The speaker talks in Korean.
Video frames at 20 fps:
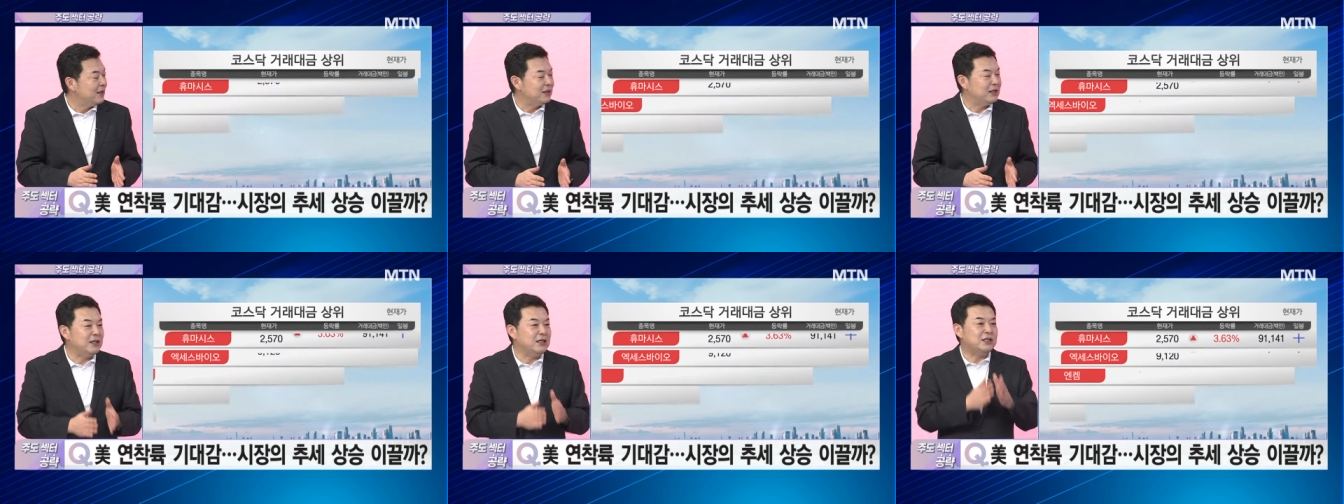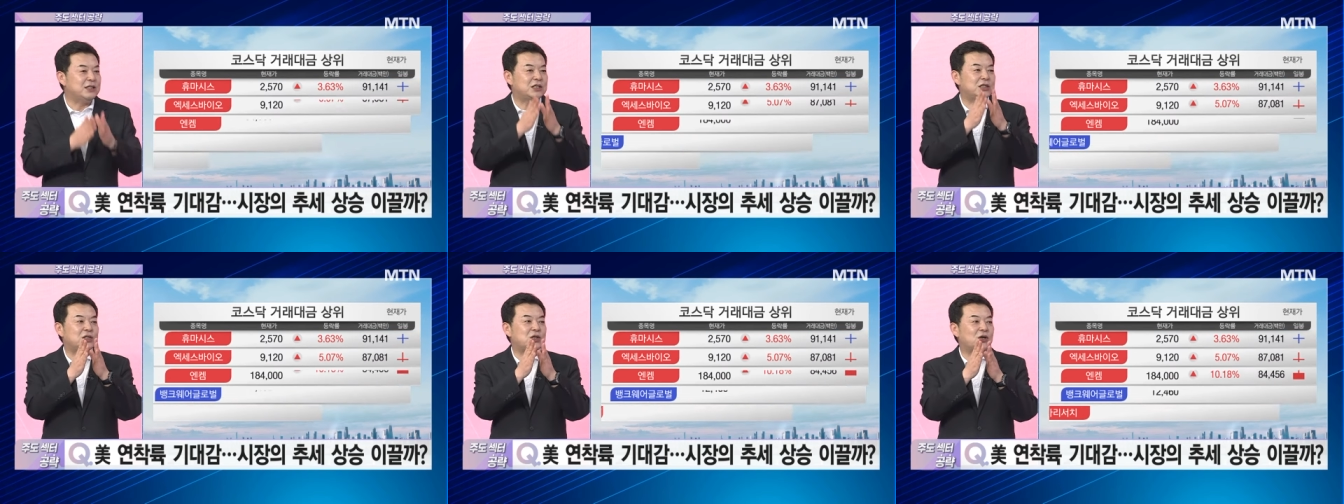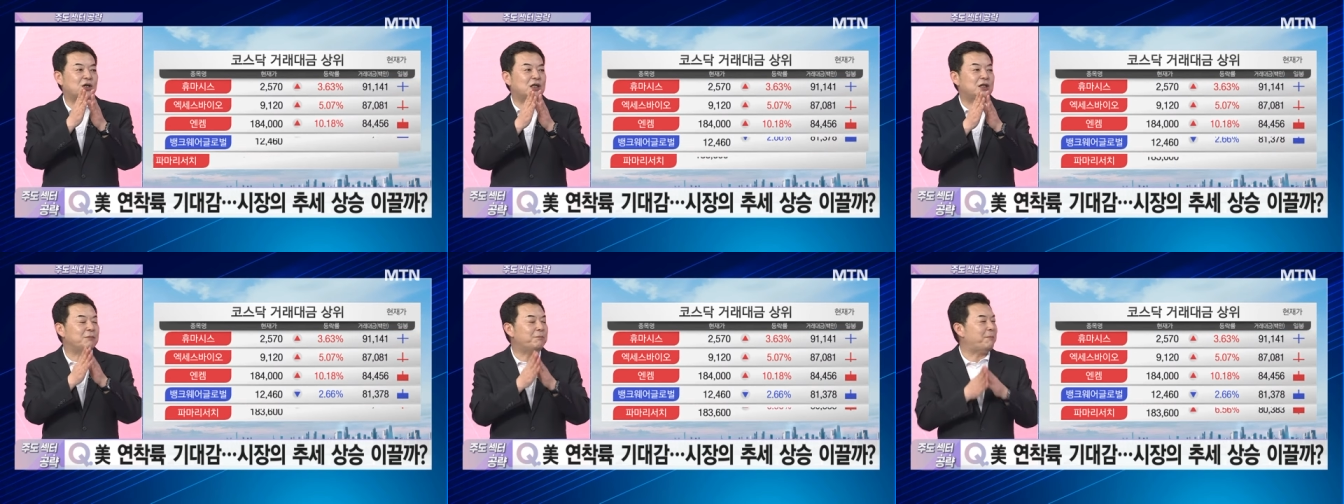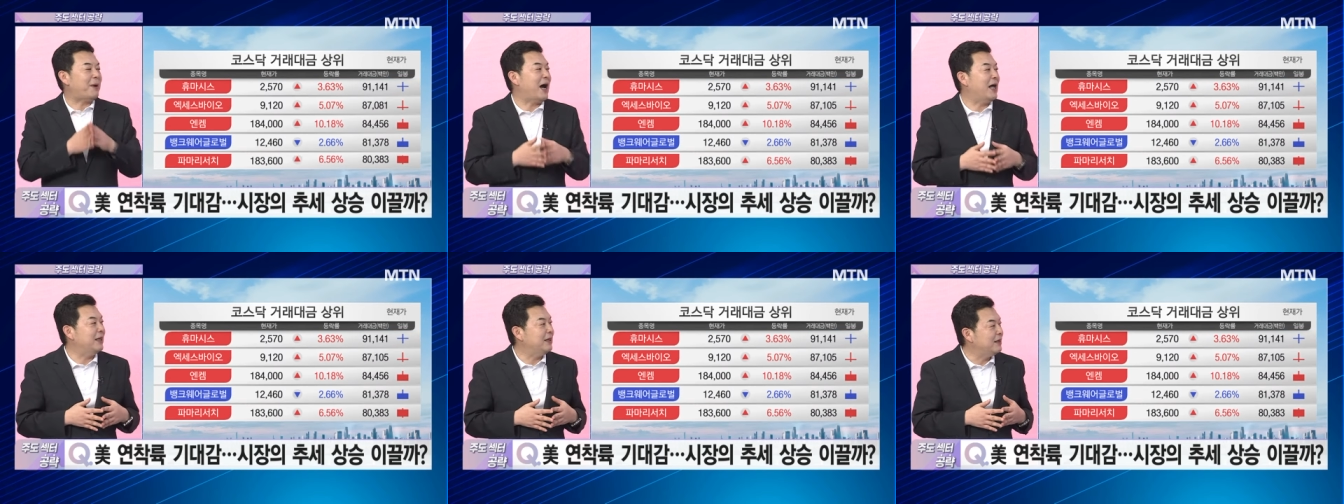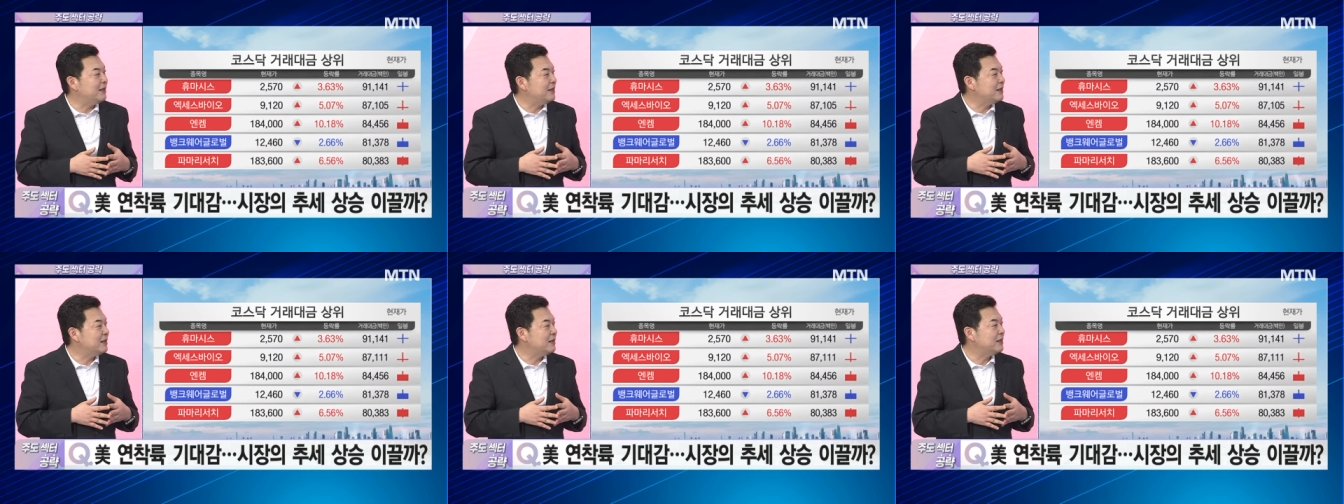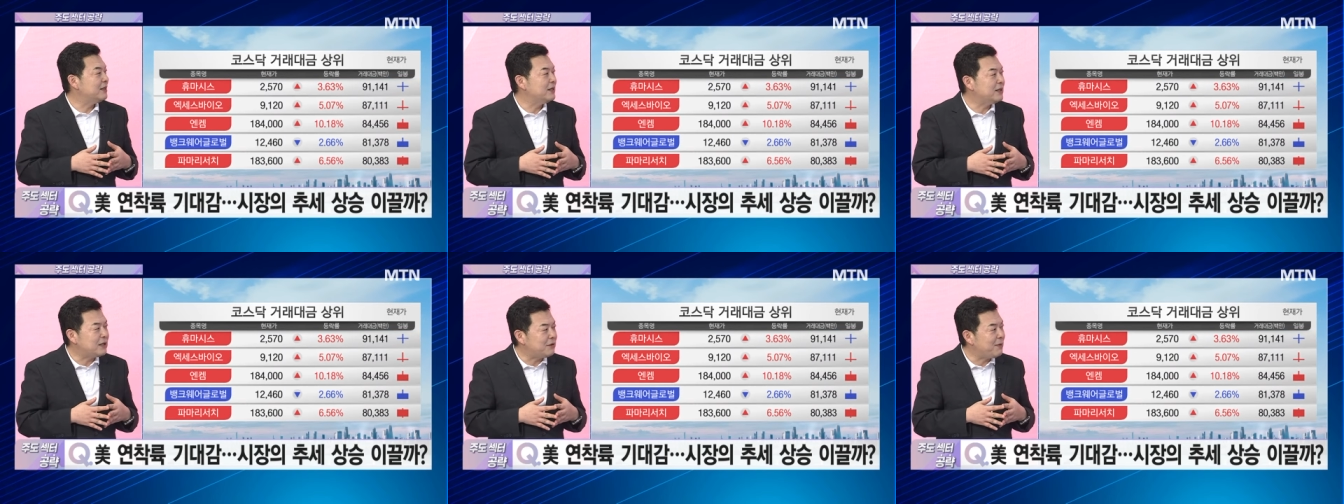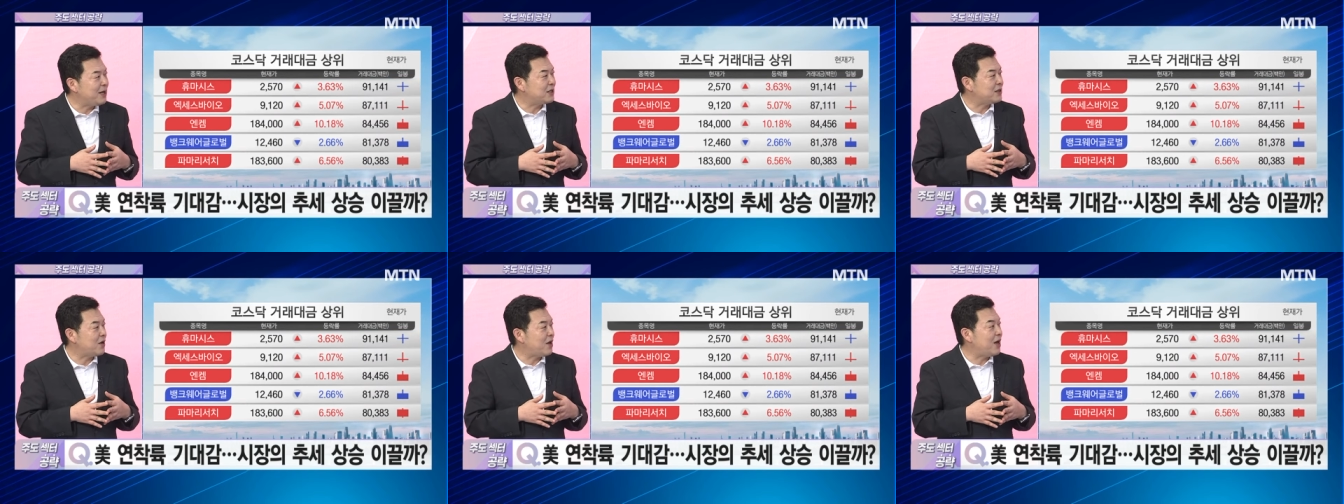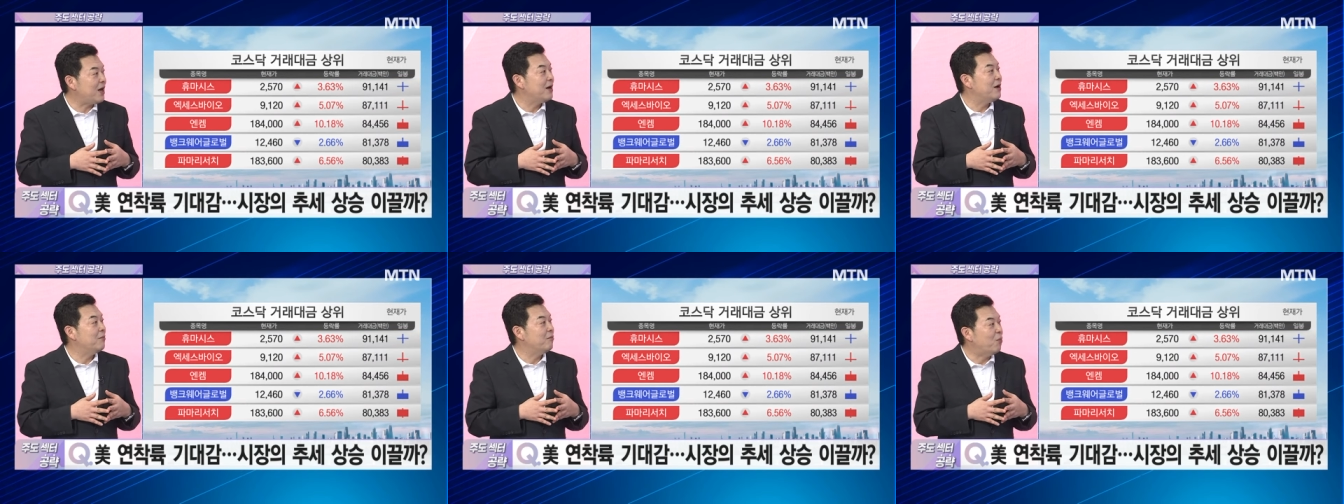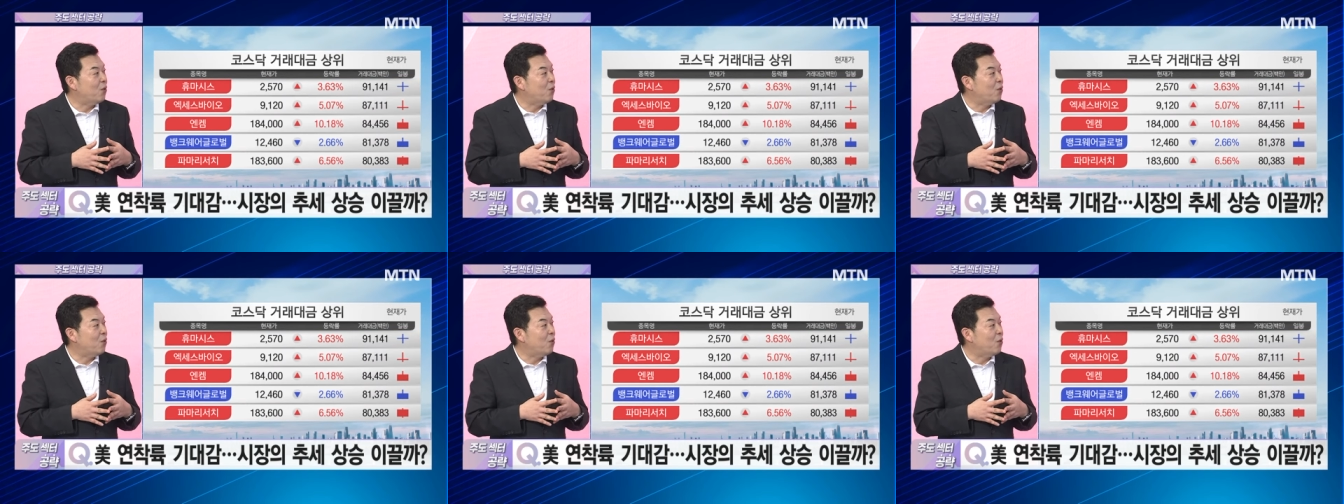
일시적인 반등 흐름에서의 음.